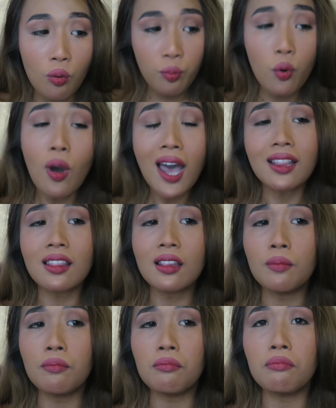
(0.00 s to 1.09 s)
buat
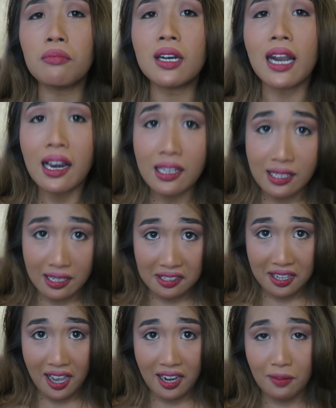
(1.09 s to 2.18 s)

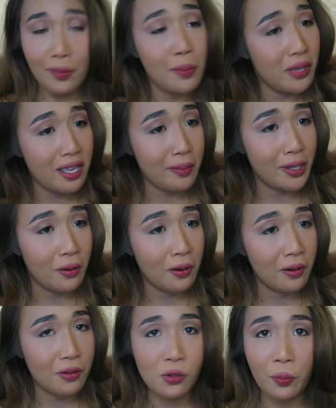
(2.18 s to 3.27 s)
merealisasikan mimpinya
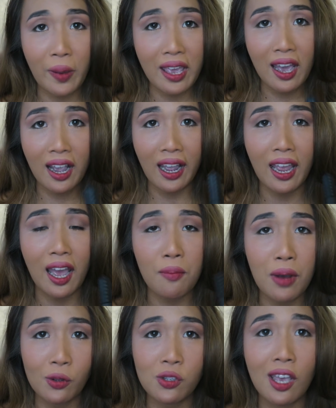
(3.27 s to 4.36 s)
Minyo supaya kayak
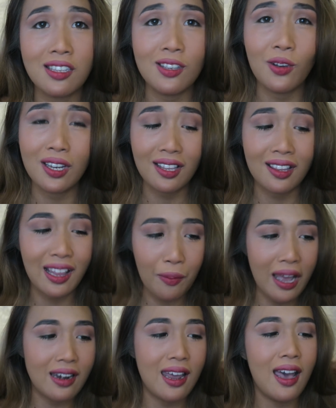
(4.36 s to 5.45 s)
bagus nggak sih Nyo ini tetap
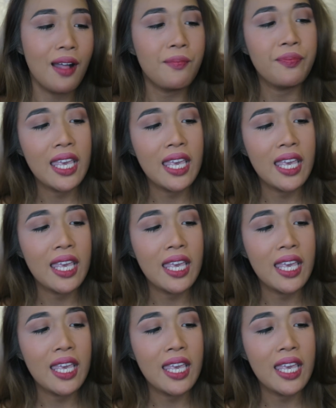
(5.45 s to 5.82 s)
ada,